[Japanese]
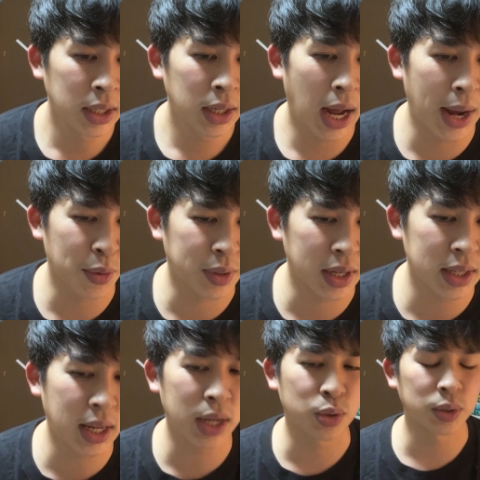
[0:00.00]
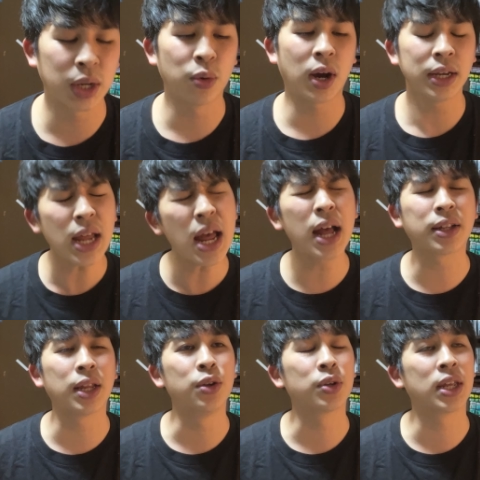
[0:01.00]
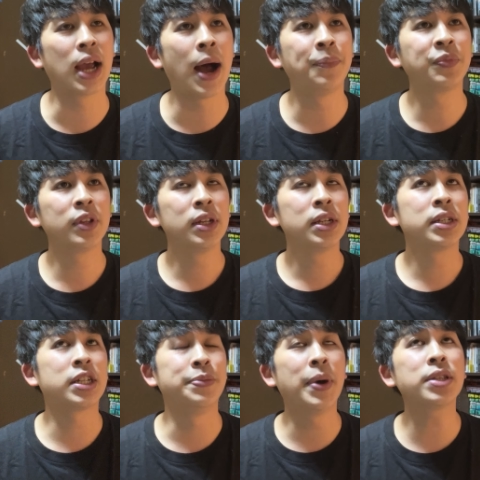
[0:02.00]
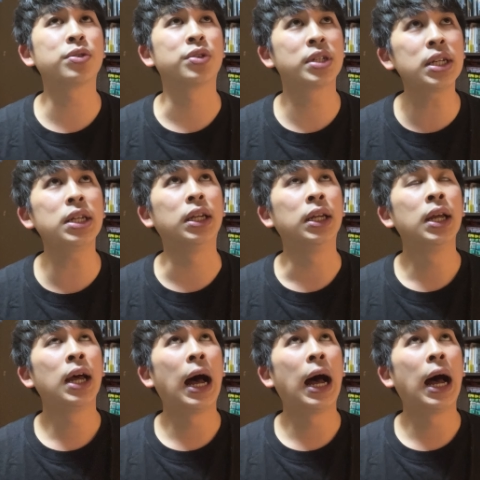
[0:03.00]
あの、デリケートなのかなっていう気がしますし、